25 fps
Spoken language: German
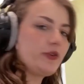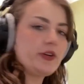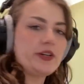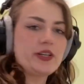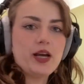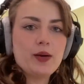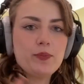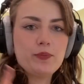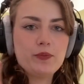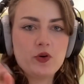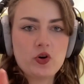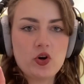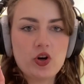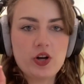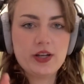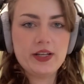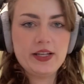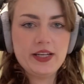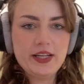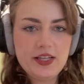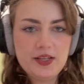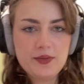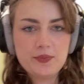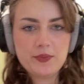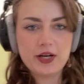Ich habe noch
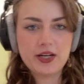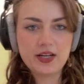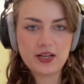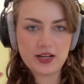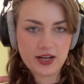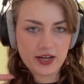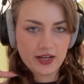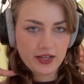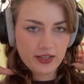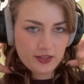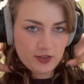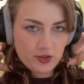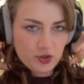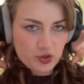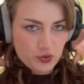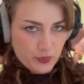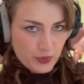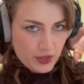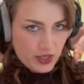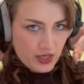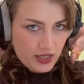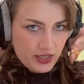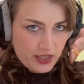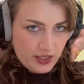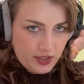nicht meine eigene
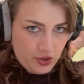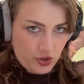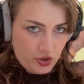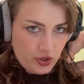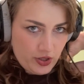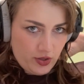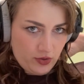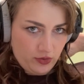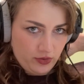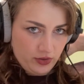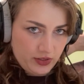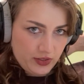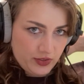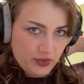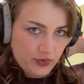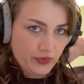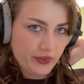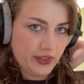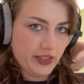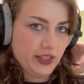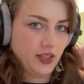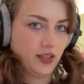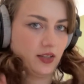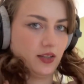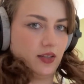Spracheinstellung,
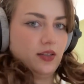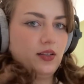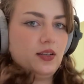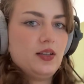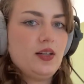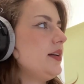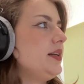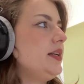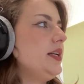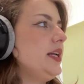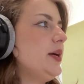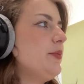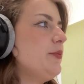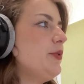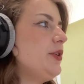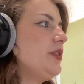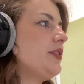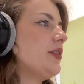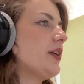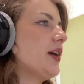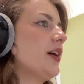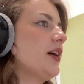deswegen nehme ich